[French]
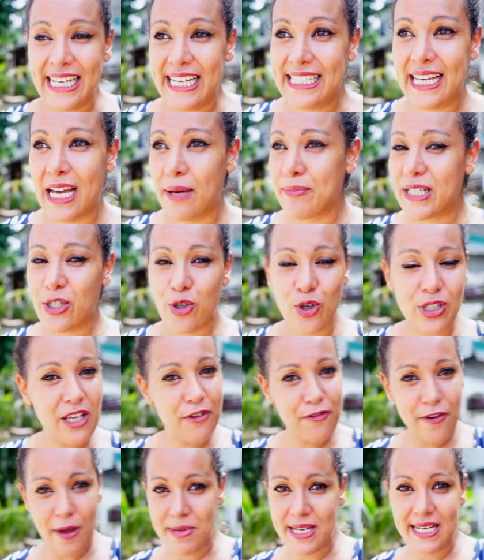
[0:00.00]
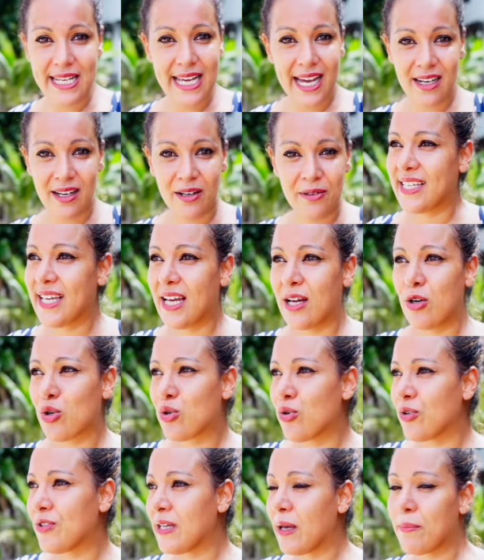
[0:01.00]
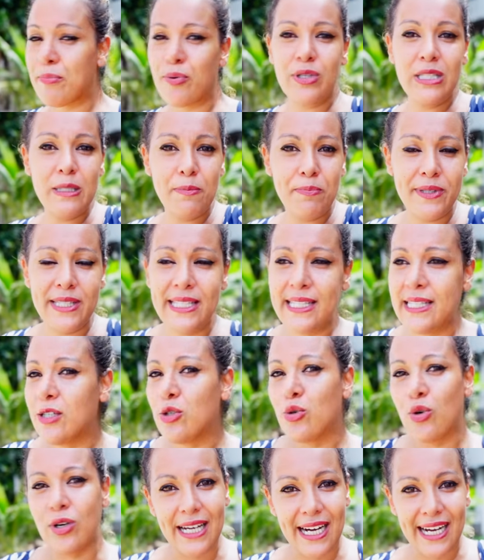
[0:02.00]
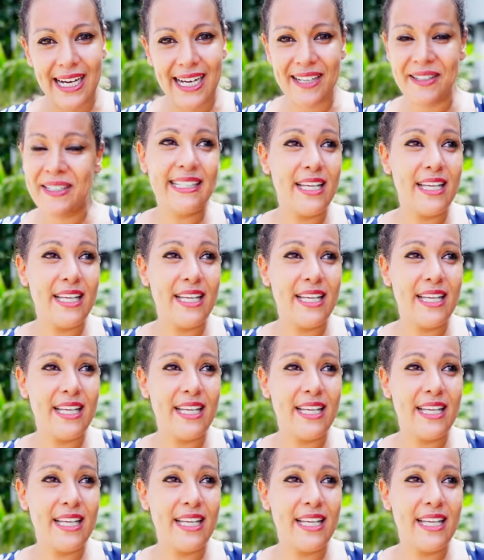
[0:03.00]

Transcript: Il y a un petit côté familial, il y a le côté un peu hippie, yoga,